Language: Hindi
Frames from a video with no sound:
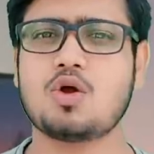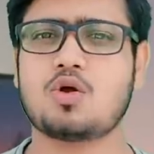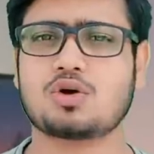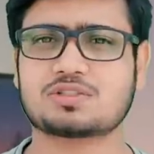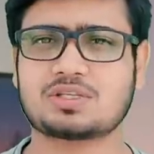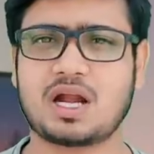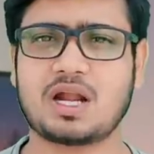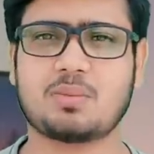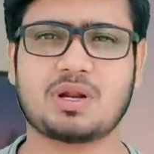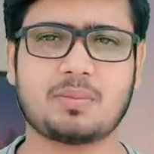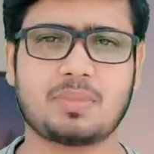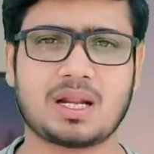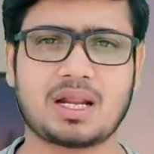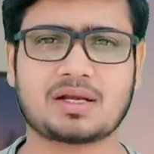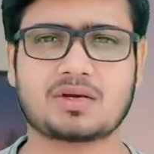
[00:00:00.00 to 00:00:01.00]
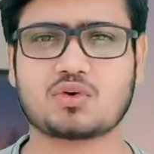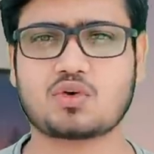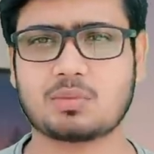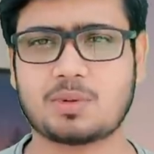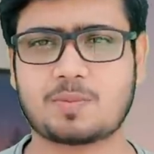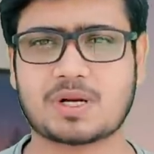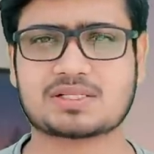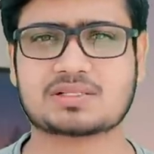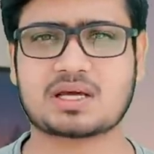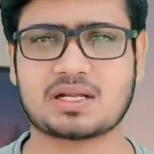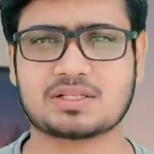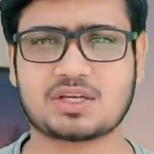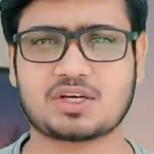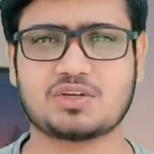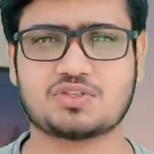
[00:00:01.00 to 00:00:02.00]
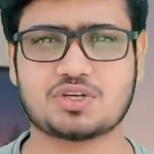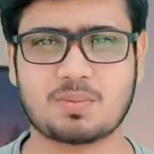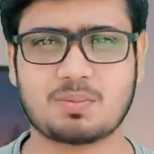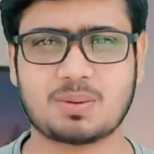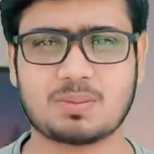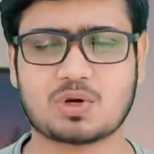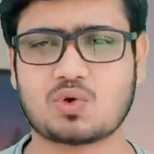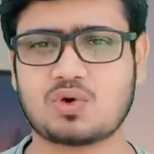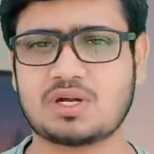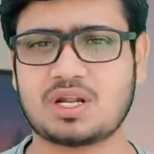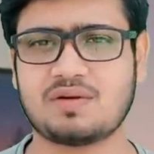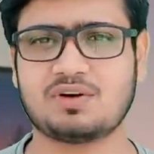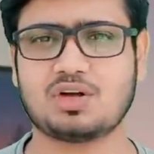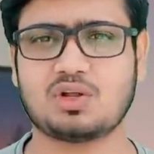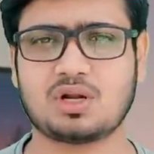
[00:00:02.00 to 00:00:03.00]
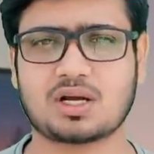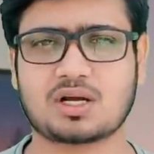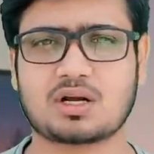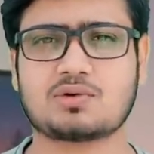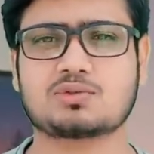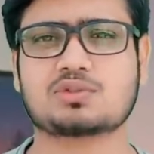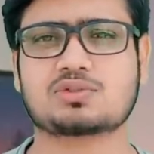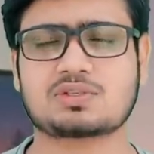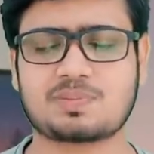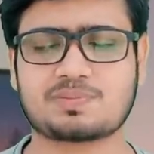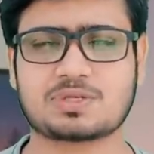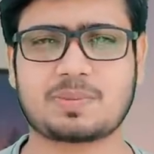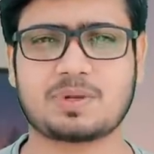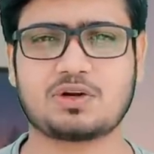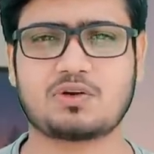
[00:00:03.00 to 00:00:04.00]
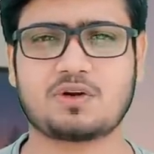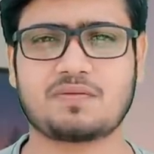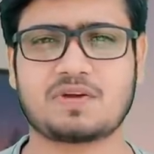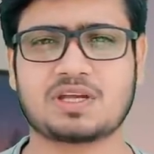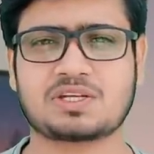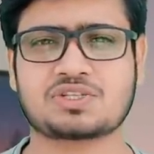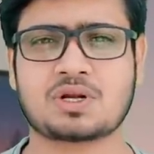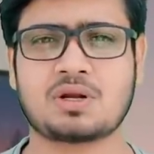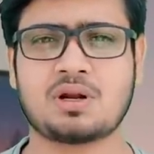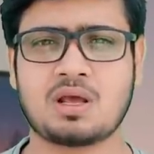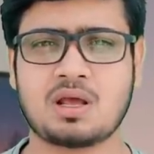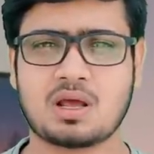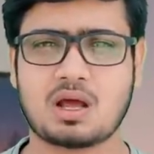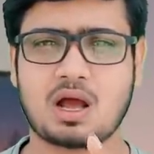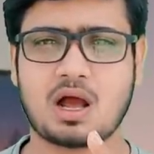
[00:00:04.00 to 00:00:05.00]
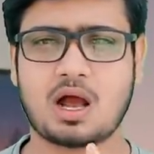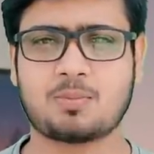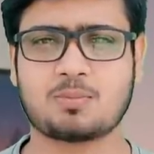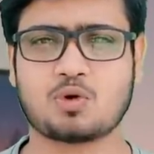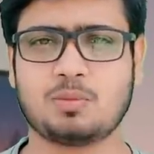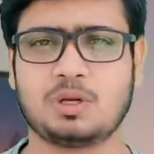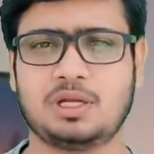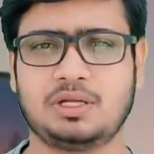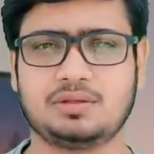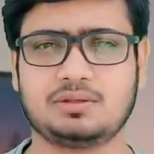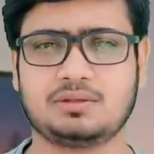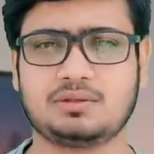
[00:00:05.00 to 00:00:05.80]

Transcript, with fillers: और साइड में बेलाइकन को भी प्रेस करें ताकि जब भी मैं कोई नई वीडियो लेकर आऊँ तो सबसे पहले नोटिफिकेशन आपको मिले